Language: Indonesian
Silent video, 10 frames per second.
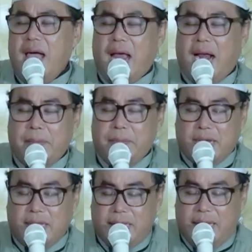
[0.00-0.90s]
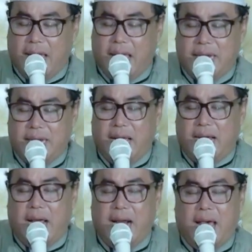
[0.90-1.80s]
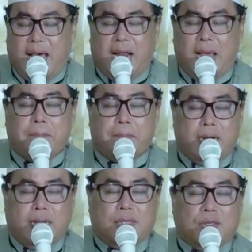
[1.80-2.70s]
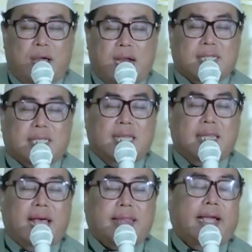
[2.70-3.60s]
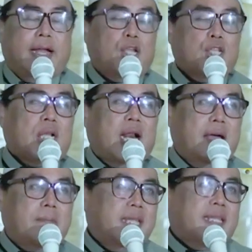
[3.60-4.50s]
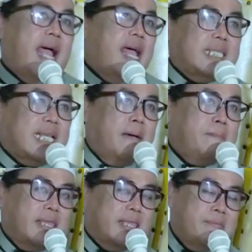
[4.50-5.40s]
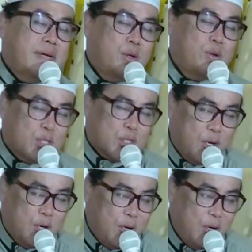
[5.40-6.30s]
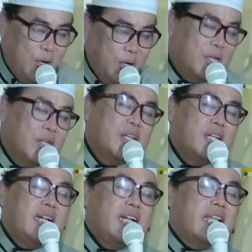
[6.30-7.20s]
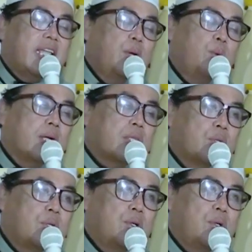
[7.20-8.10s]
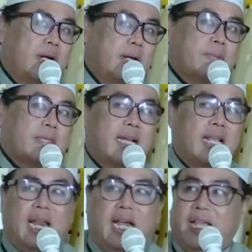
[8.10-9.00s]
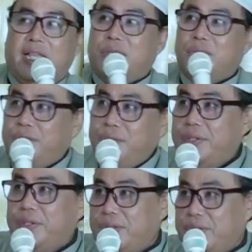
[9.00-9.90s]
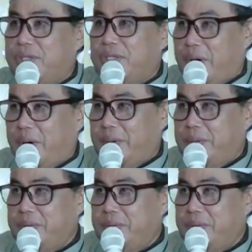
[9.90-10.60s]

Alam ketiga ini adalah alam penentuan sing dadekno selamat gak selamete menungso niki waktu urip tenggeni du, dunyo.